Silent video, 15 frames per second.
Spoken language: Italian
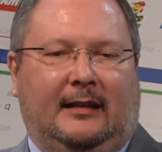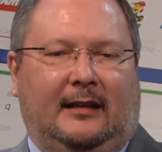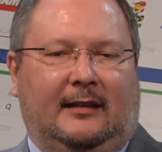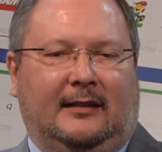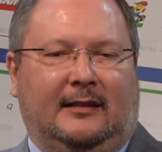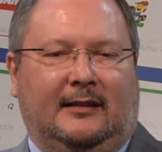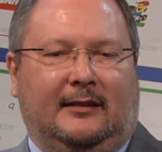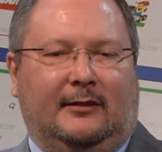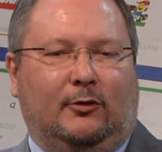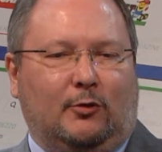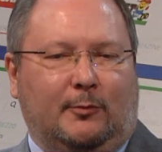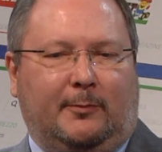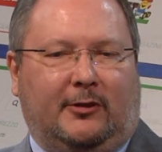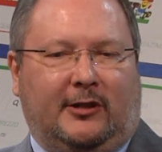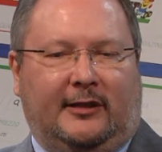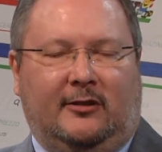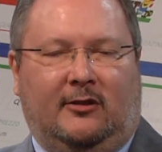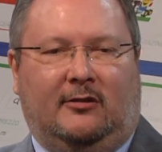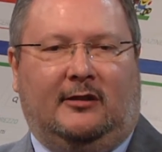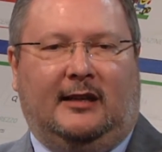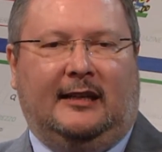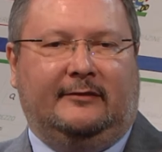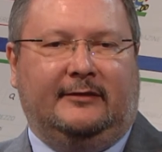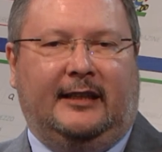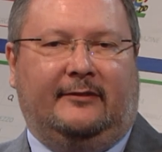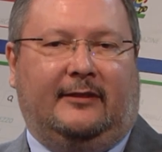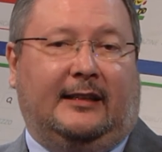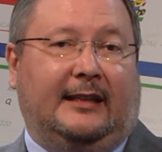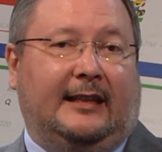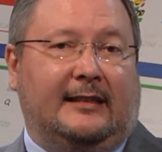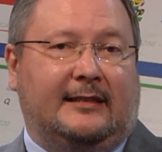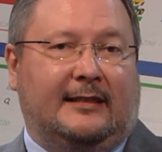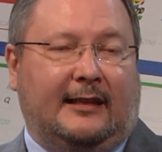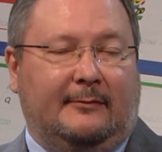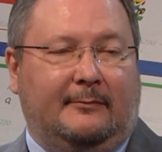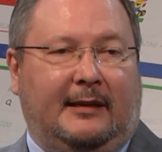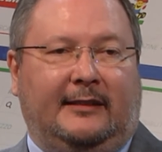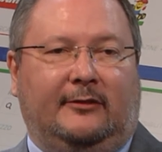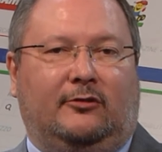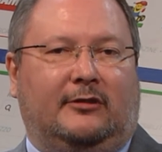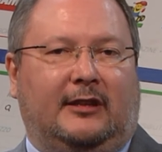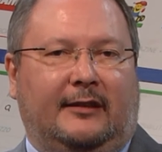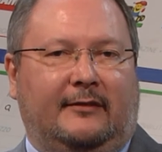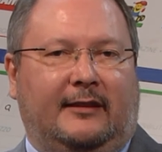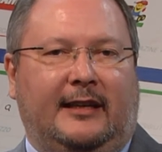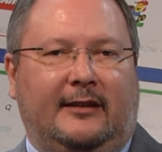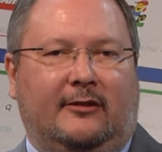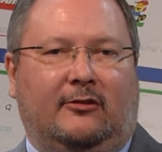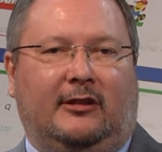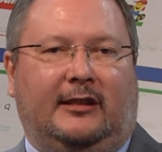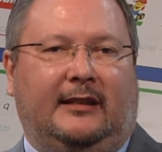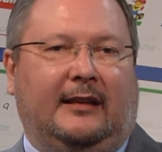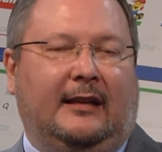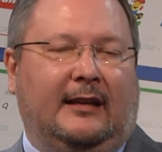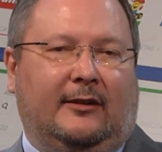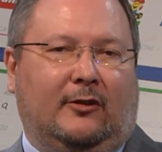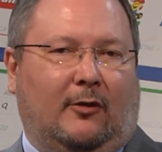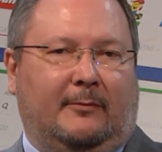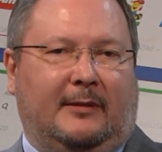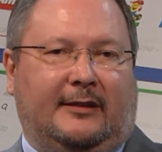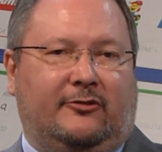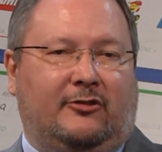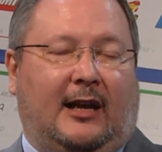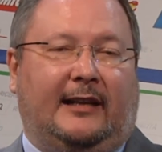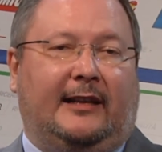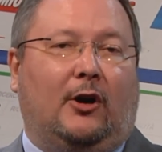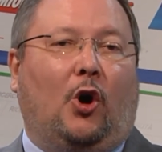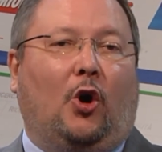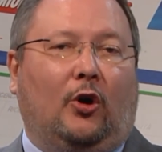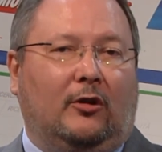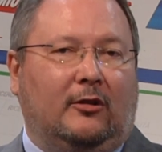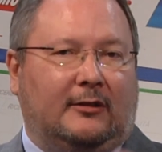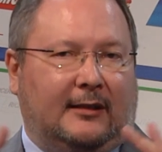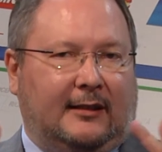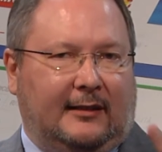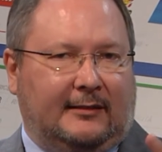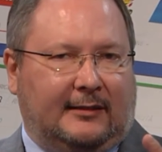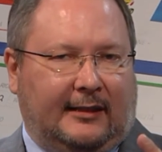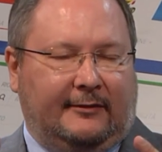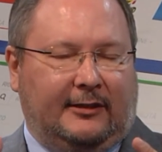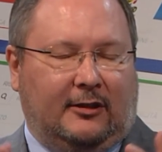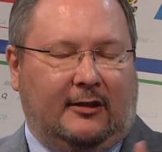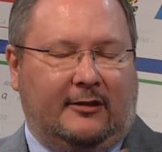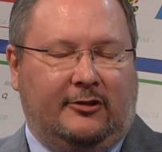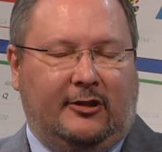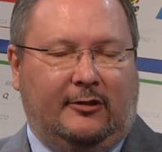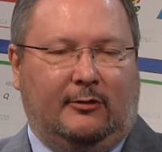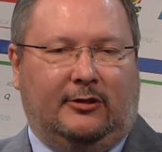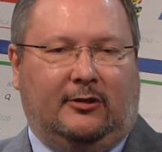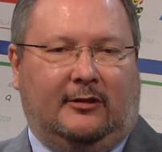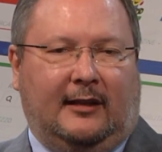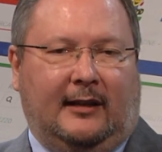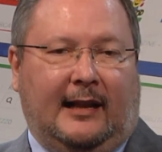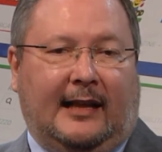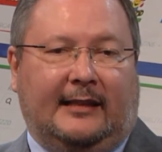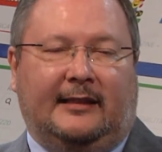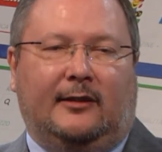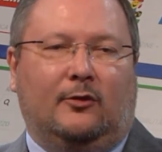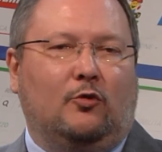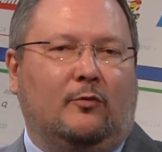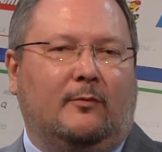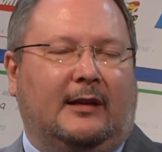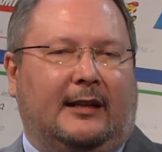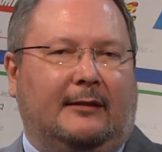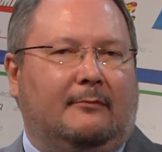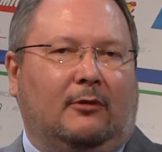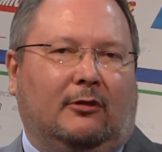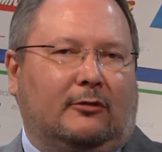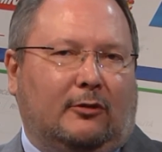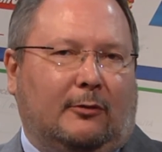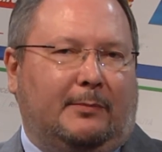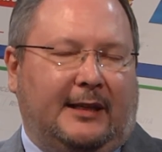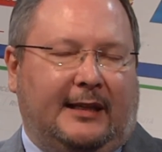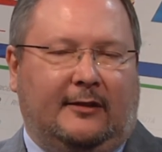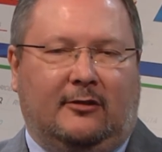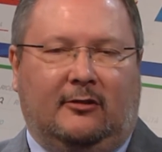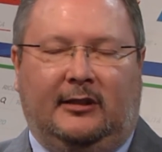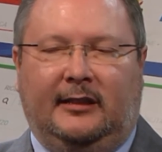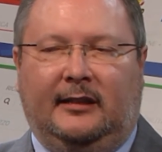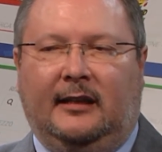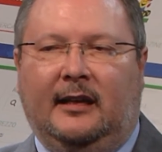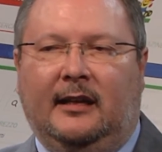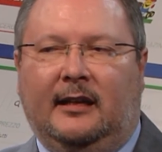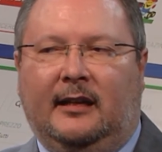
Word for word: il gruppo Renault aveva nel segmento dei veicoli commerciali oltre le 3,5 tonnellate numeri molto piccoli,